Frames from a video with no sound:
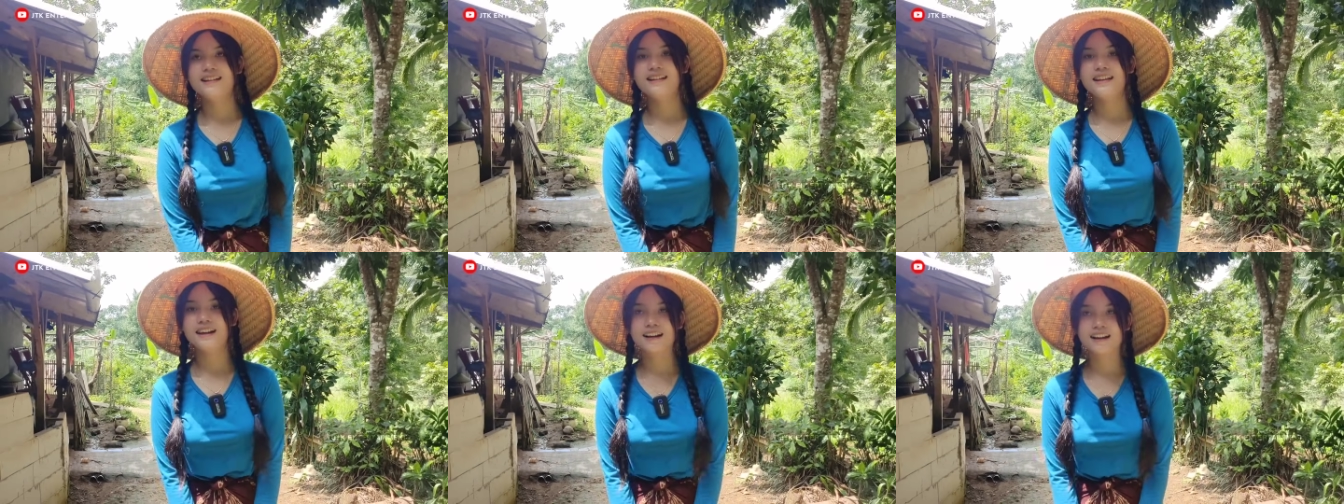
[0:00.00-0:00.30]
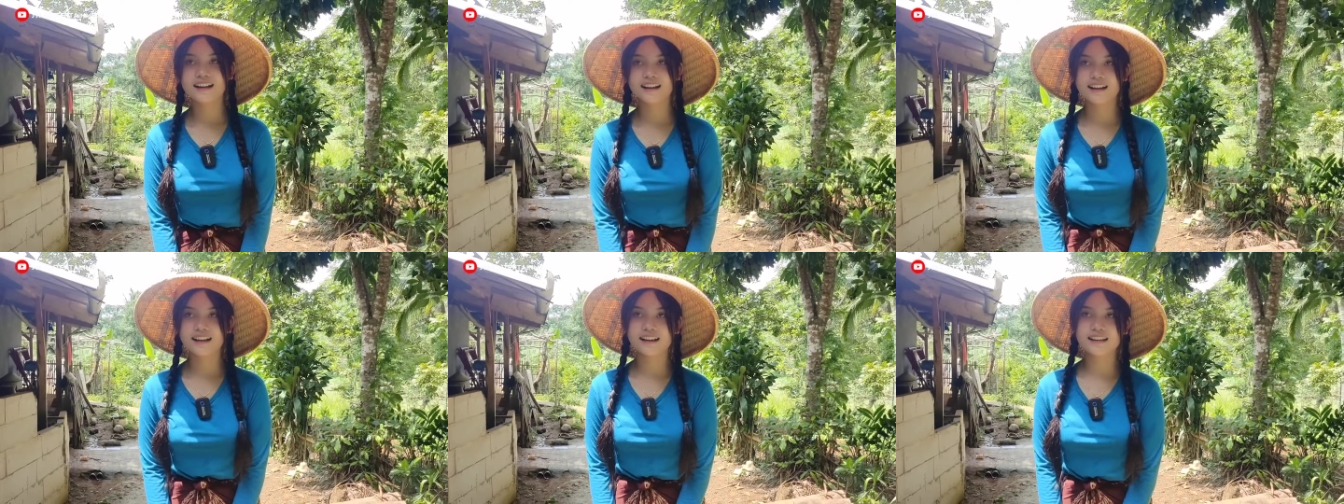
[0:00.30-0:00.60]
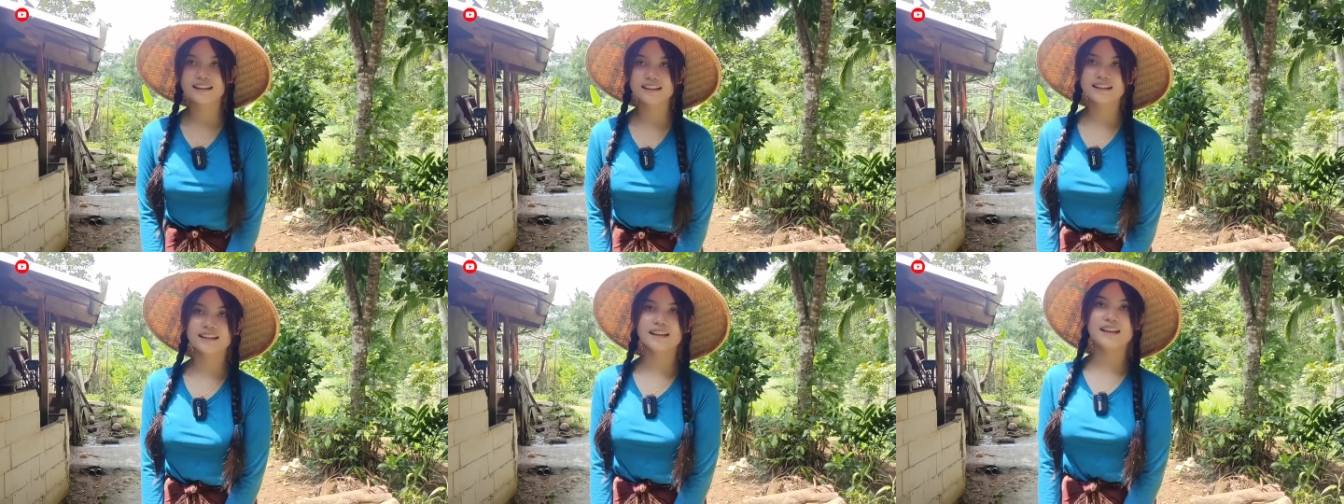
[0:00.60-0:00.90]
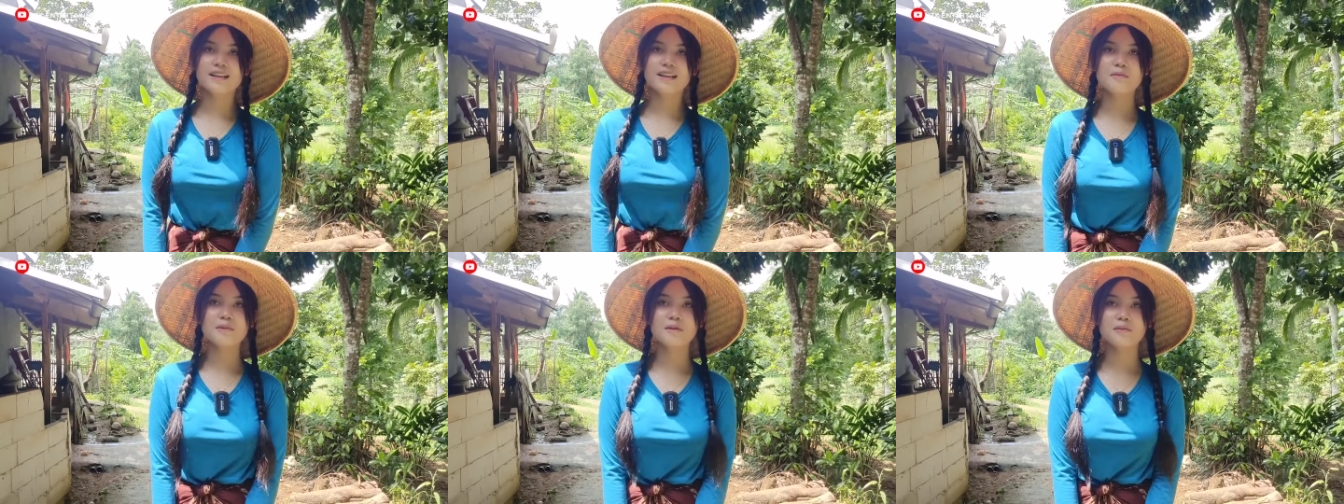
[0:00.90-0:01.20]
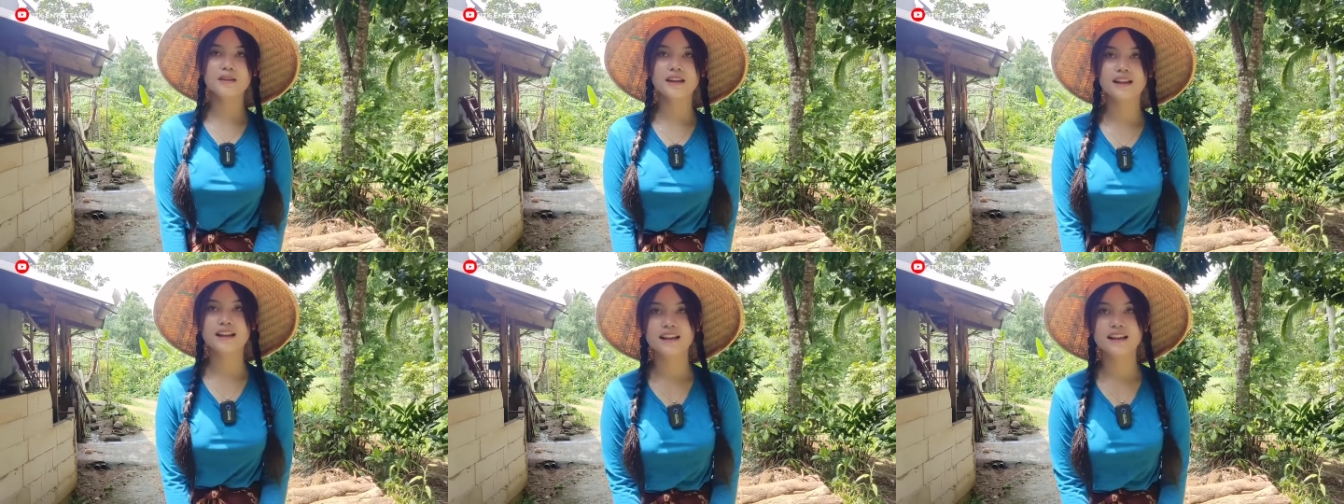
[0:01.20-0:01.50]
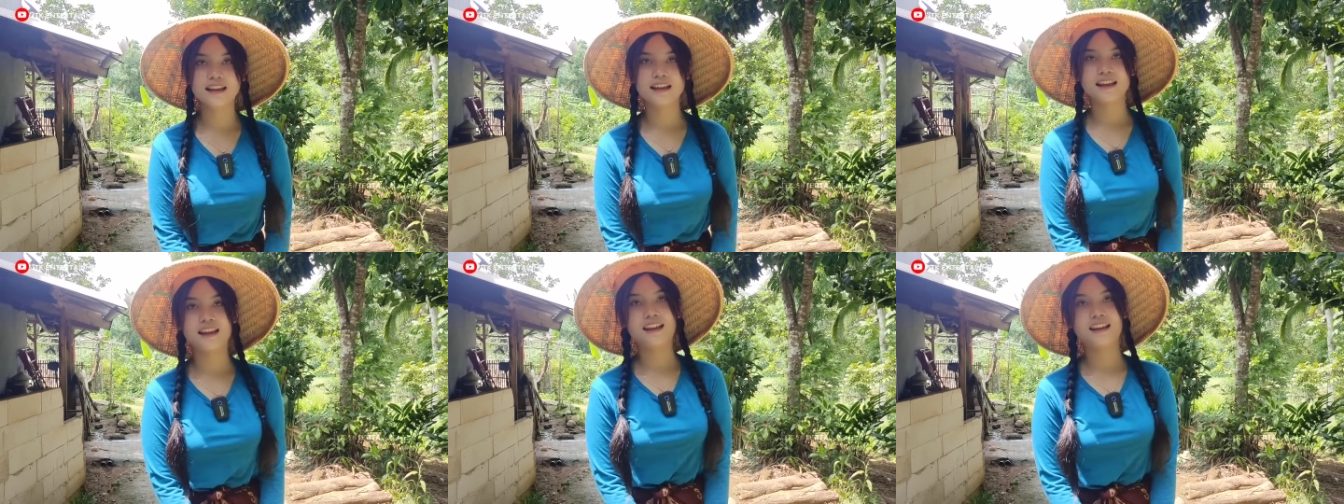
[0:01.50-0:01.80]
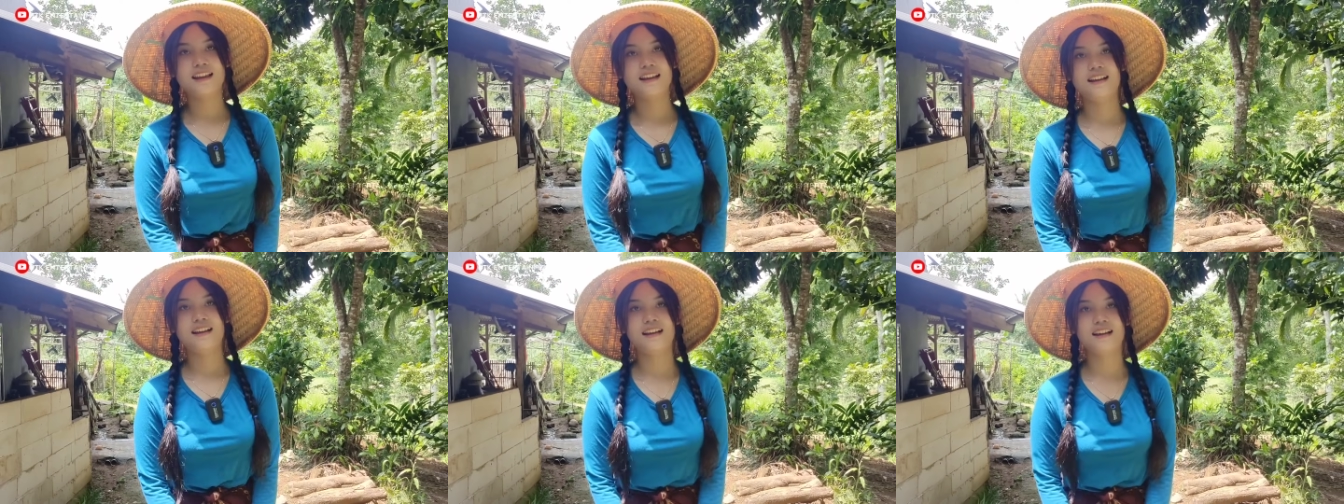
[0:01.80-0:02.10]
Iya karena kan kita yang memilih.
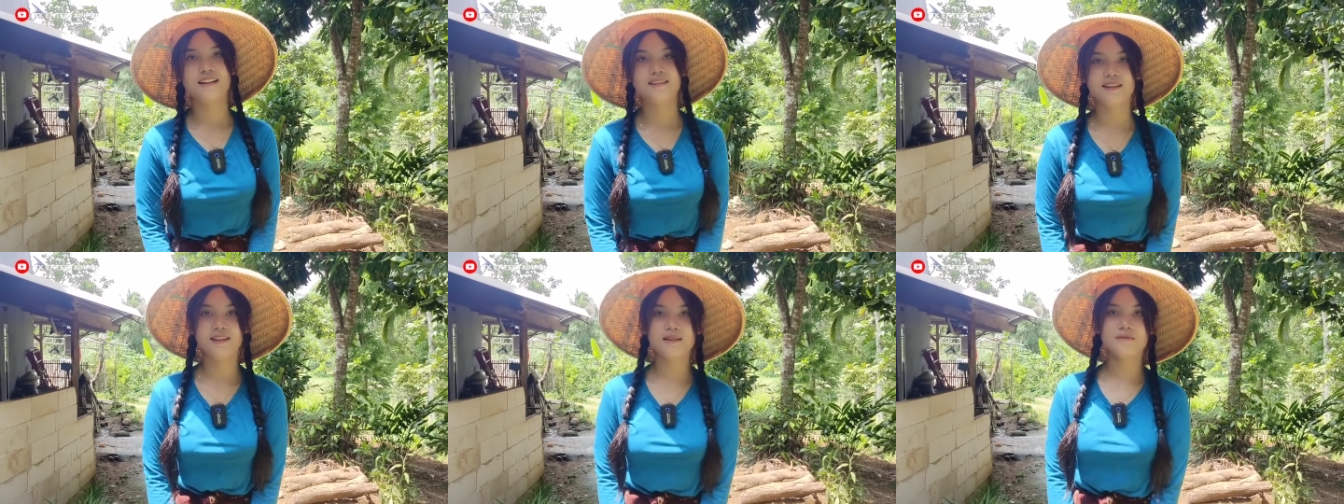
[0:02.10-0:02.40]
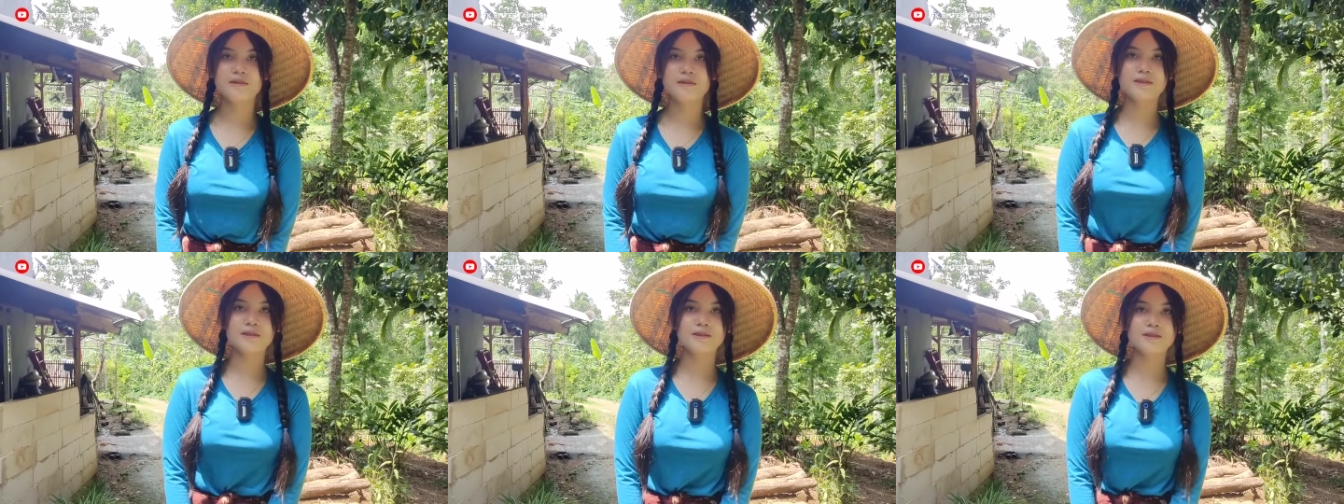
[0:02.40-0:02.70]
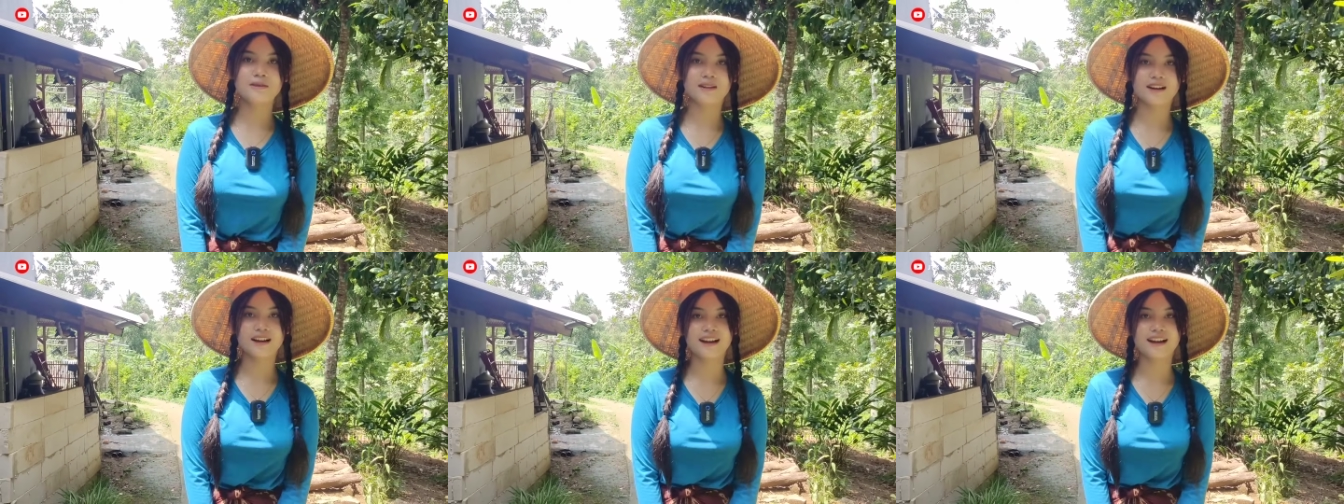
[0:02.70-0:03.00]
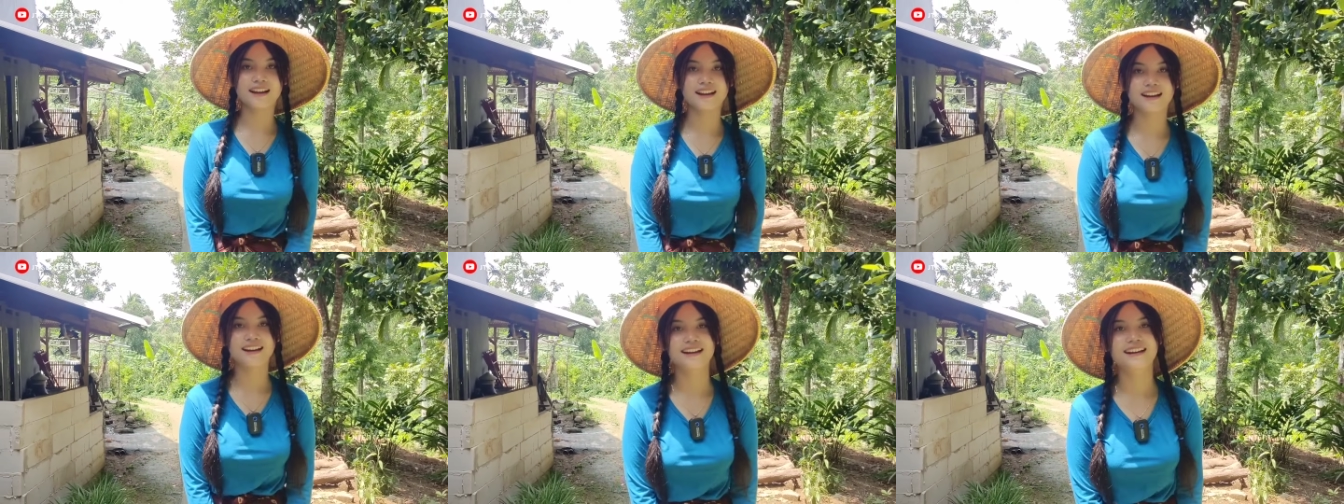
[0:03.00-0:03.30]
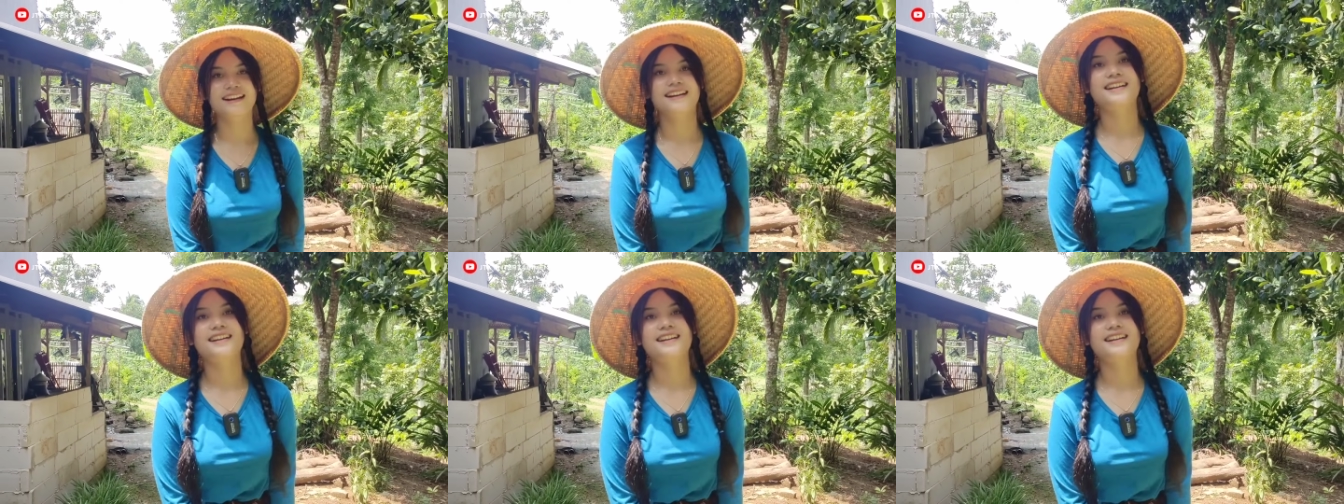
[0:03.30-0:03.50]
Oh, memilih. yang menentukan. Oh